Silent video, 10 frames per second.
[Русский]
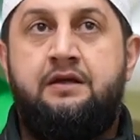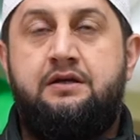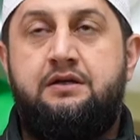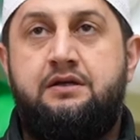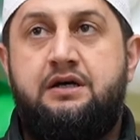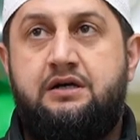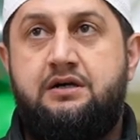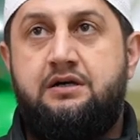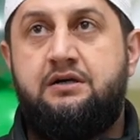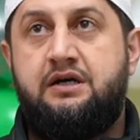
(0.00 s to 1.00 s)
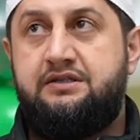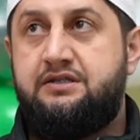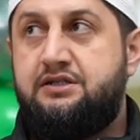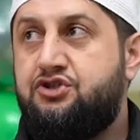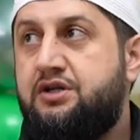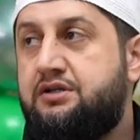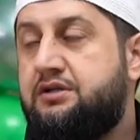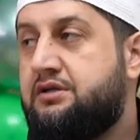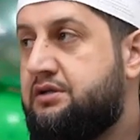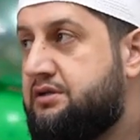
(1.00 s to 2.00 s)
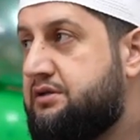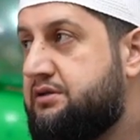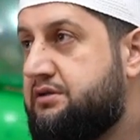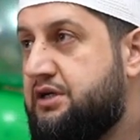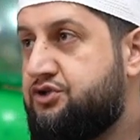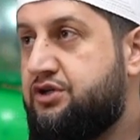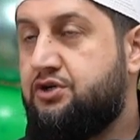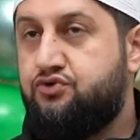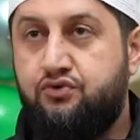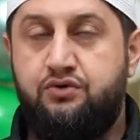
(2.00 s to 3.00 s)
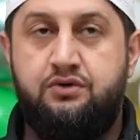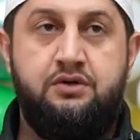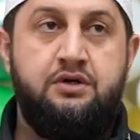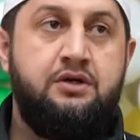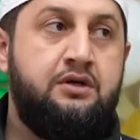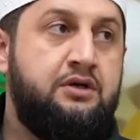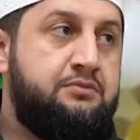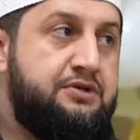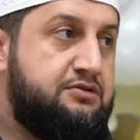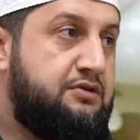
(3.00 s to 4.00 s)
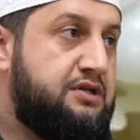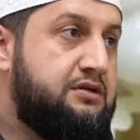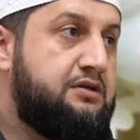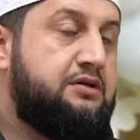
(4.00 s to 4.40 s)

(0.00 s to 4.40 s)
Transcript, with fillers: И как односельчанин, также хочу призывать